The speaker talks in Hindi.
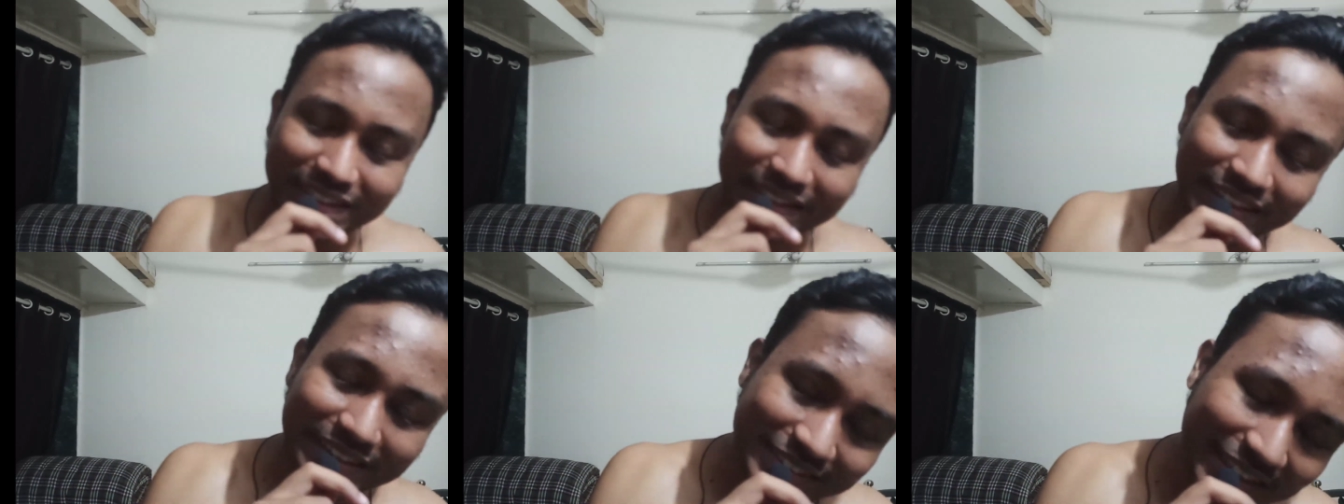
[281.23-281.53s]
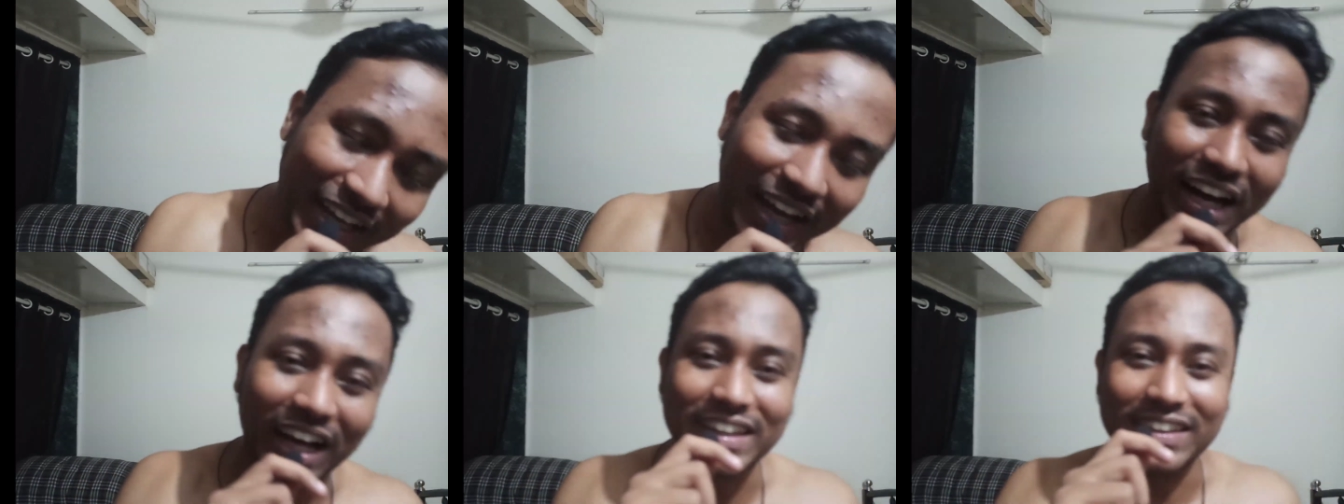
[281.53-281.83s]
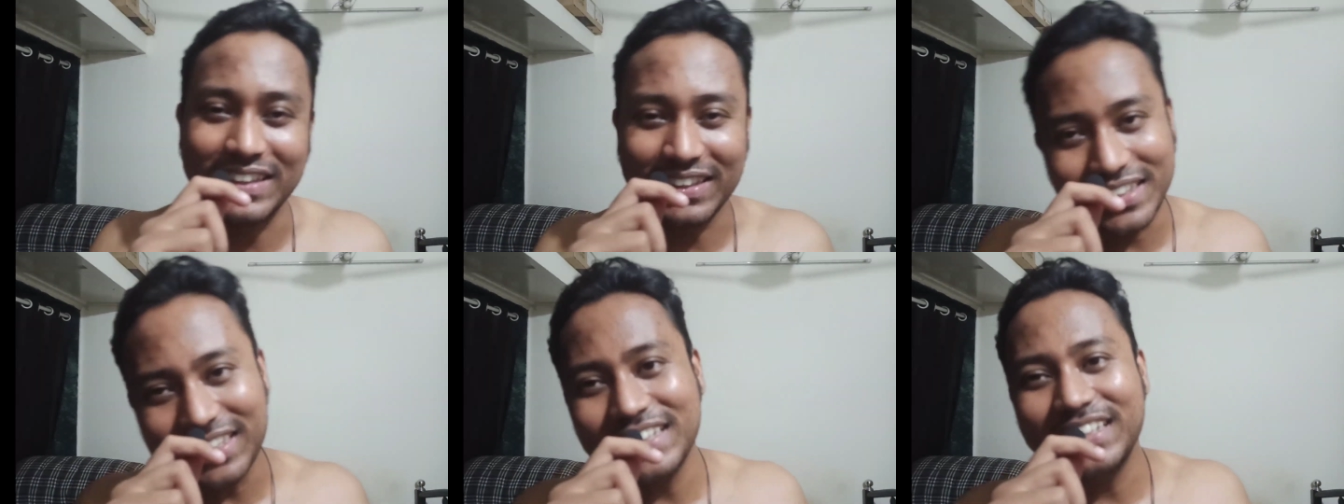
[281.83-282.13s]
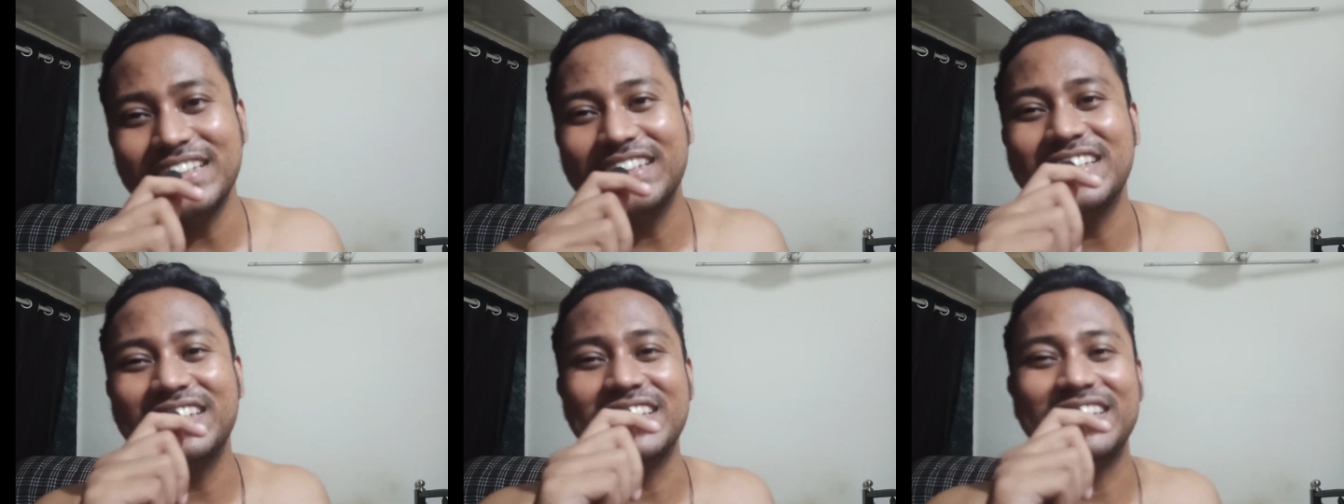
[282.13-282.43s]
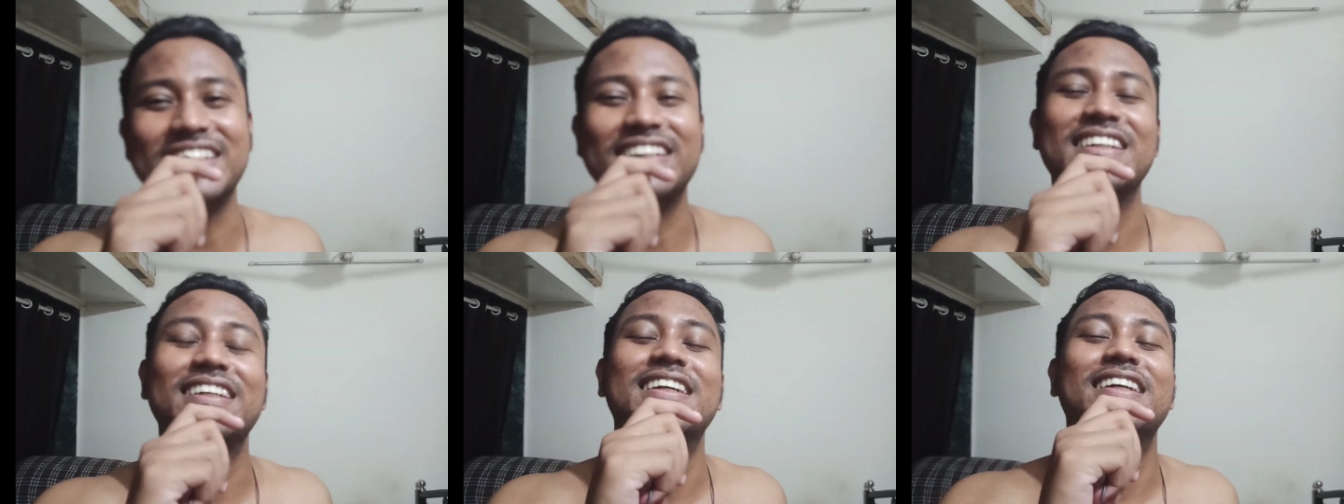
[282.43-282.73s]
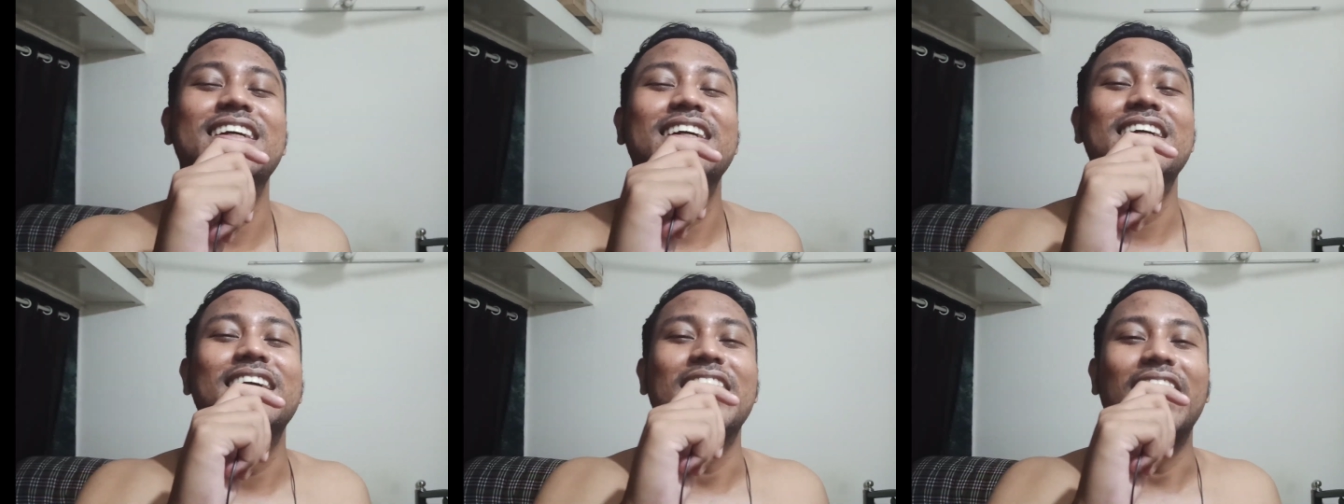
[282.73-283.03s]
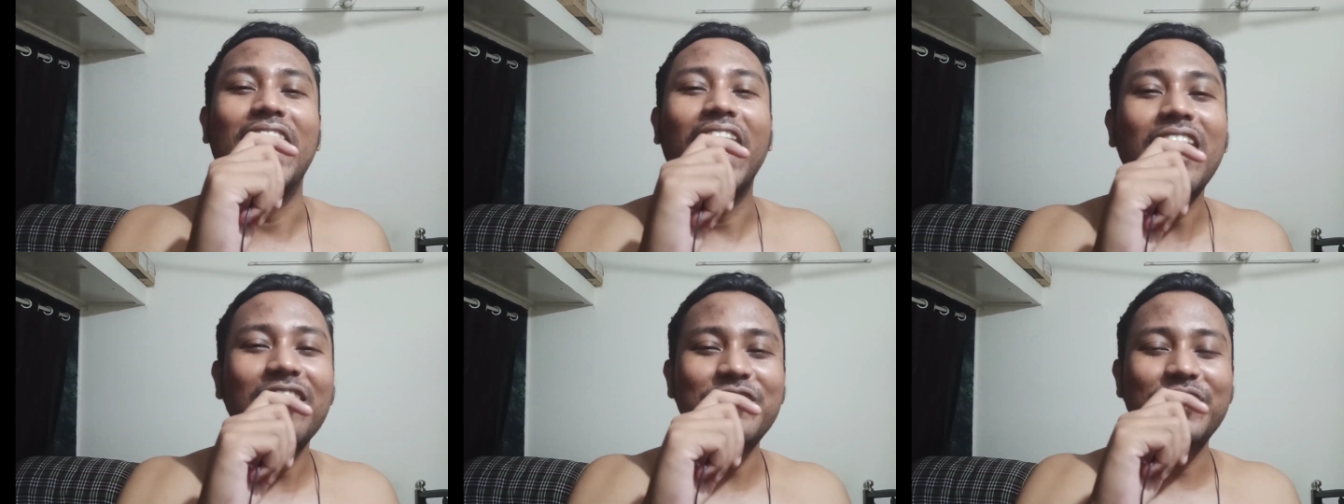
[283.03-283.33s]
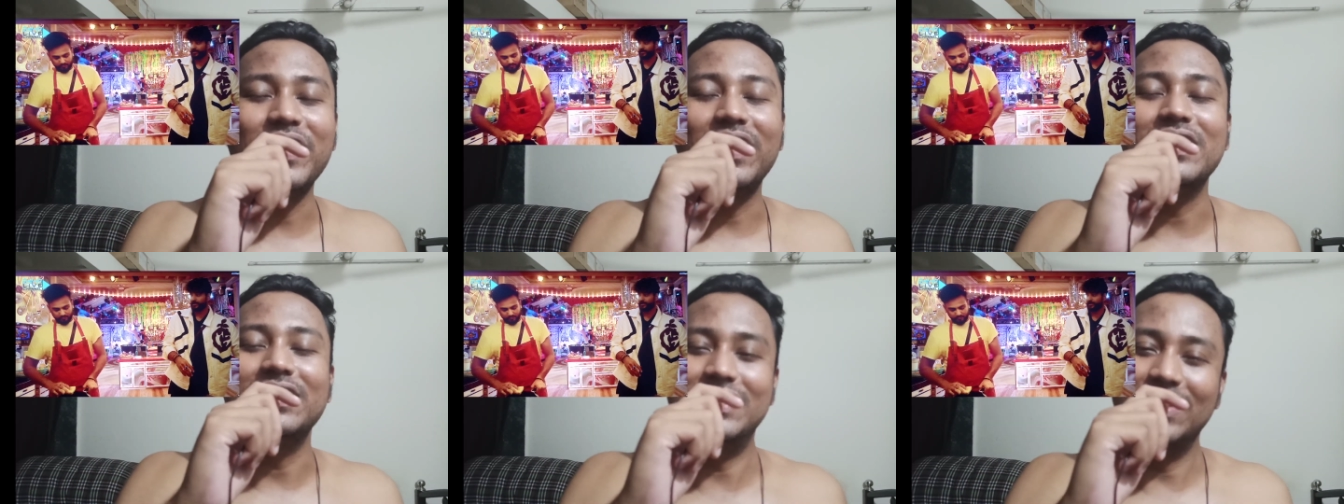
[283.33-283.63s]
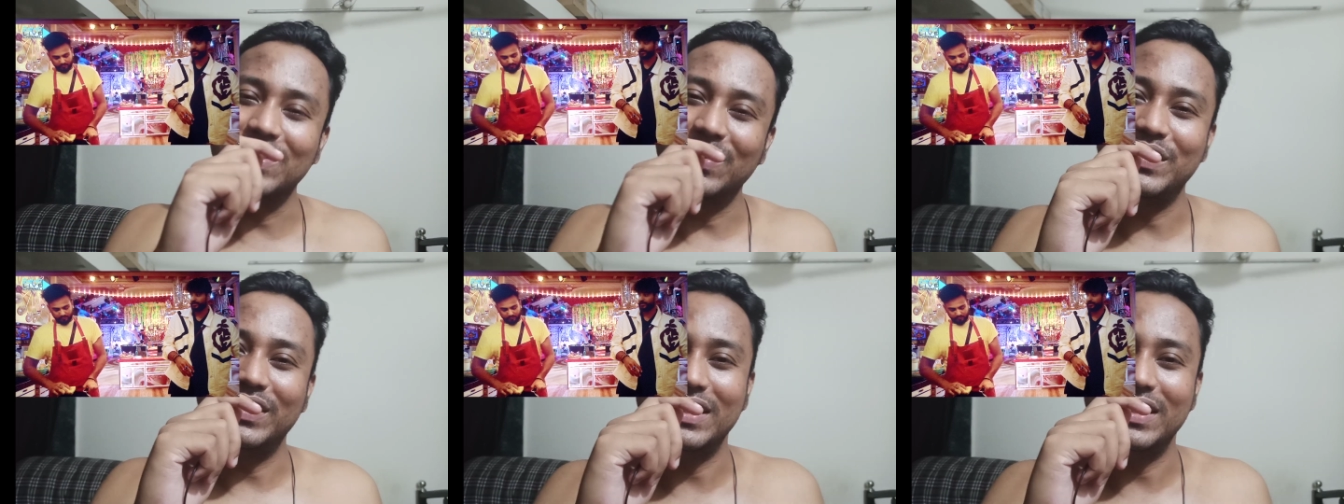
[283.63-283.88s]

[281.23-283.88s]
के साथ ही आपने जो